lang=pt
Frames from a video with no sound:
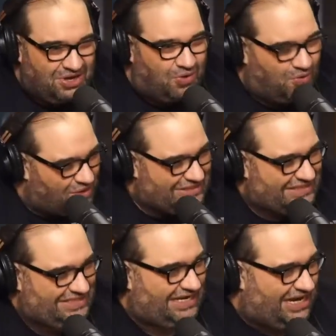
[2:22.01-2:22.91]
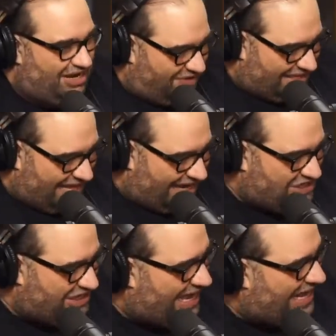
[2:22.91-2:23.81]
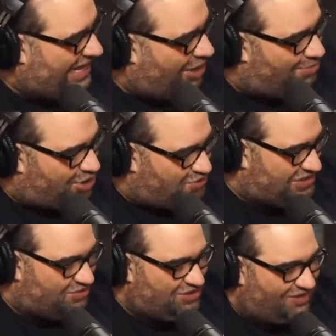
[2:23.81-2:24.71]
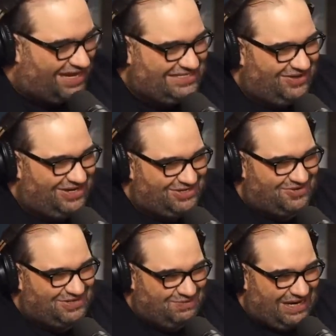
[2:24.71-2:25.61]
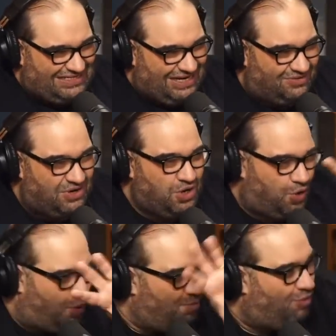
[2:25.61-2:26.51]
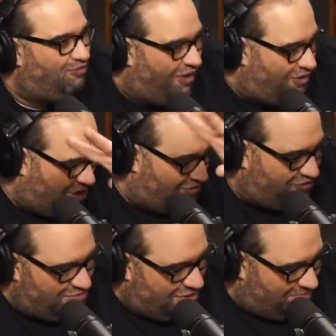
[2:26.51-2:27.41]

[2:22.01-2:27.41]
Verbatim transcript: O Godzilla, na verdade, ele é uma junção de várias teorias de conspiração. O Moonfall, que é um filme que